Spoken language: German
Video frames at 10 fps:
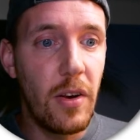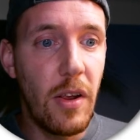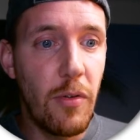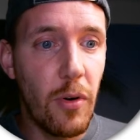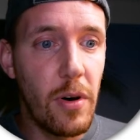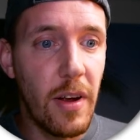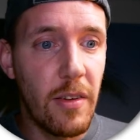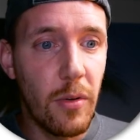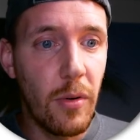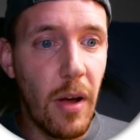Default,
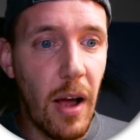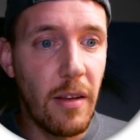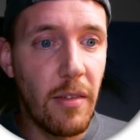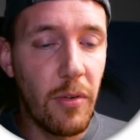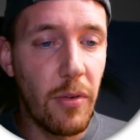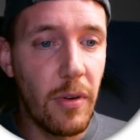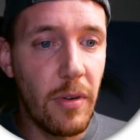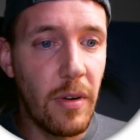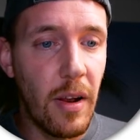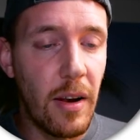also gar nichts
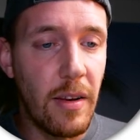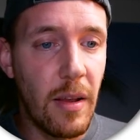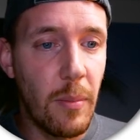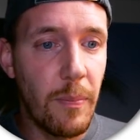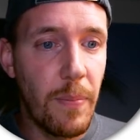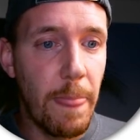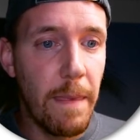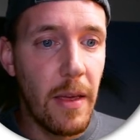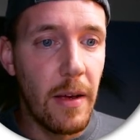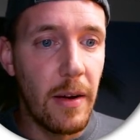von alledem,
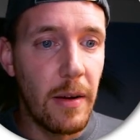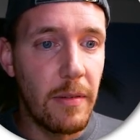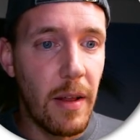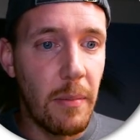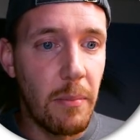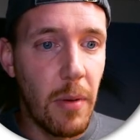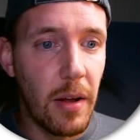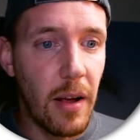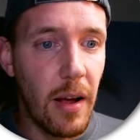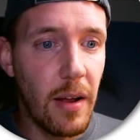äh, dann
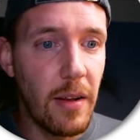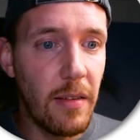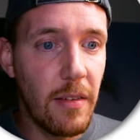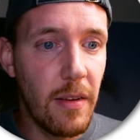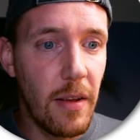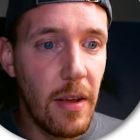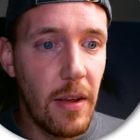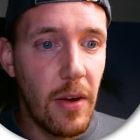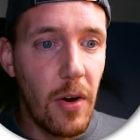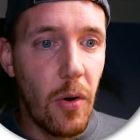macht er gar nichts.
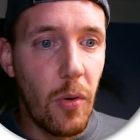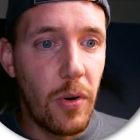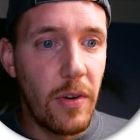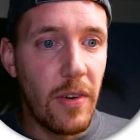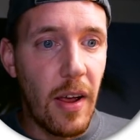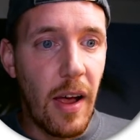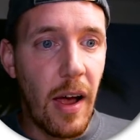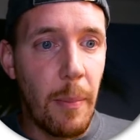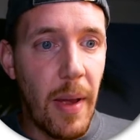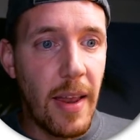Und
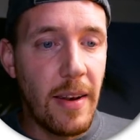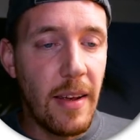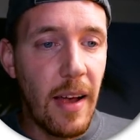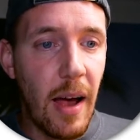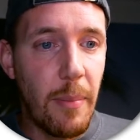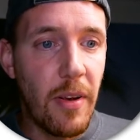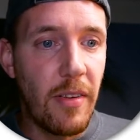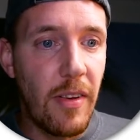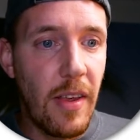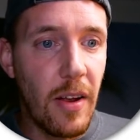am Ende habe ich
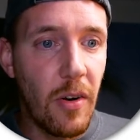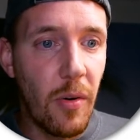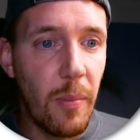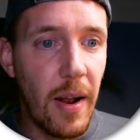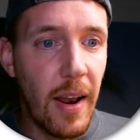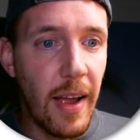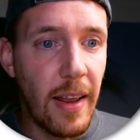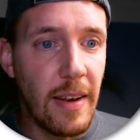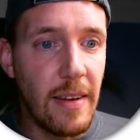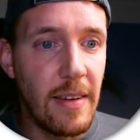hier nochmal
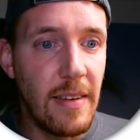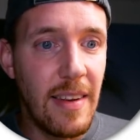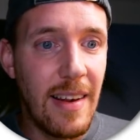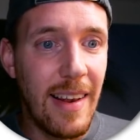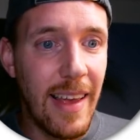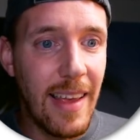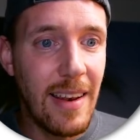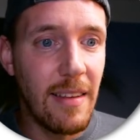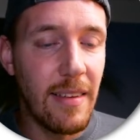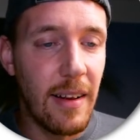ein Delay,
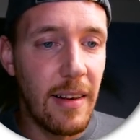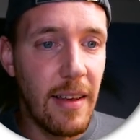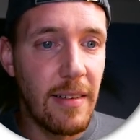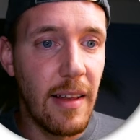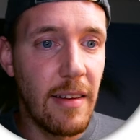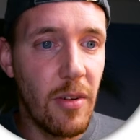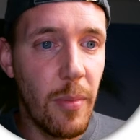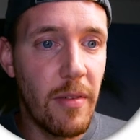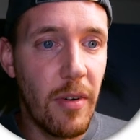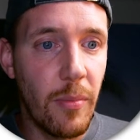das erkläre ich gleich
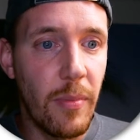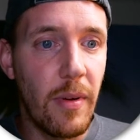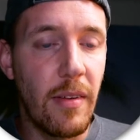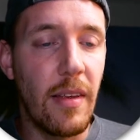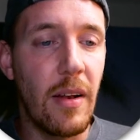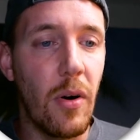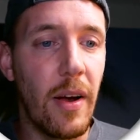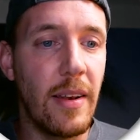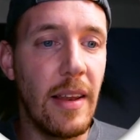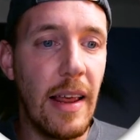nochmal, warum ich hier noch
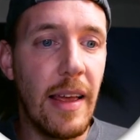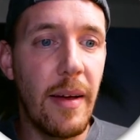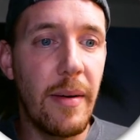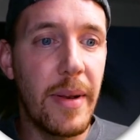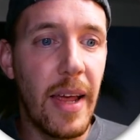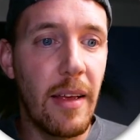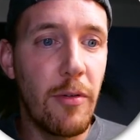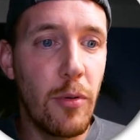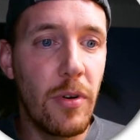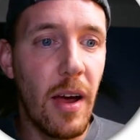ein Delay mit
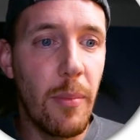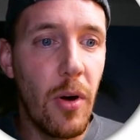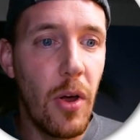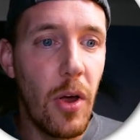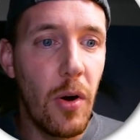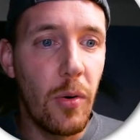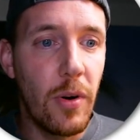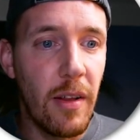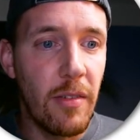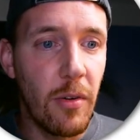eingefügt habe.
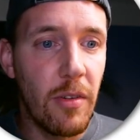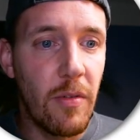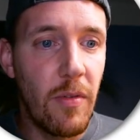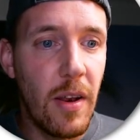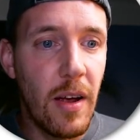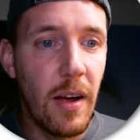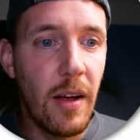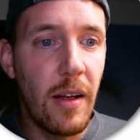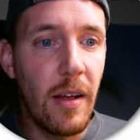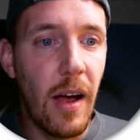Und ansonsten
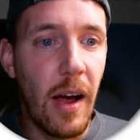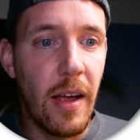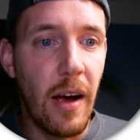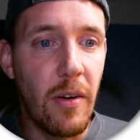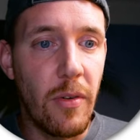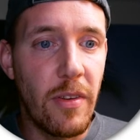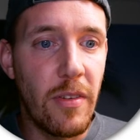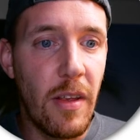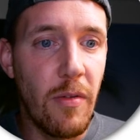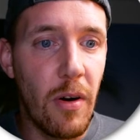wieder IR
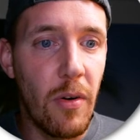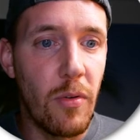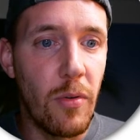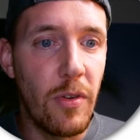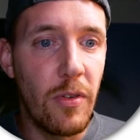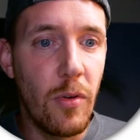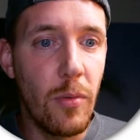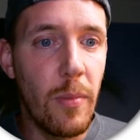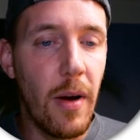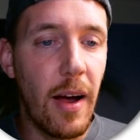Receiver
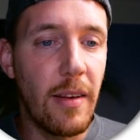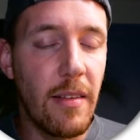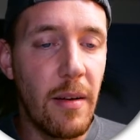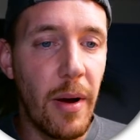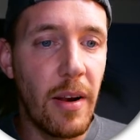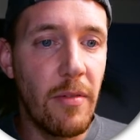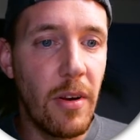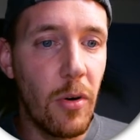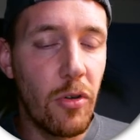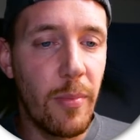Resume, hatte ich in dem anderen
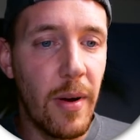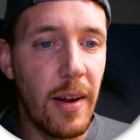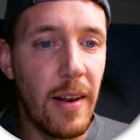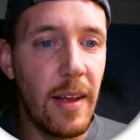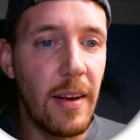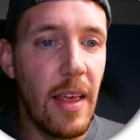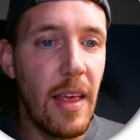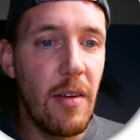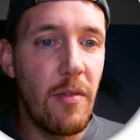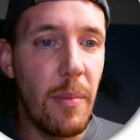Video auch schon mal erklärt.
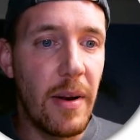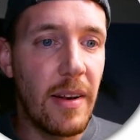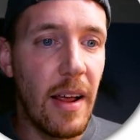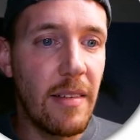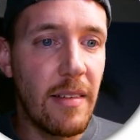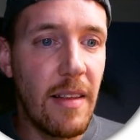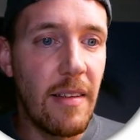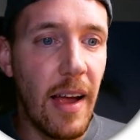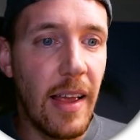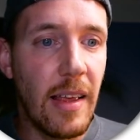Wenn man das
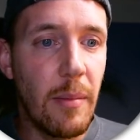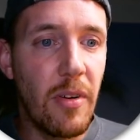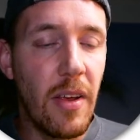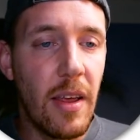nicht eingibt,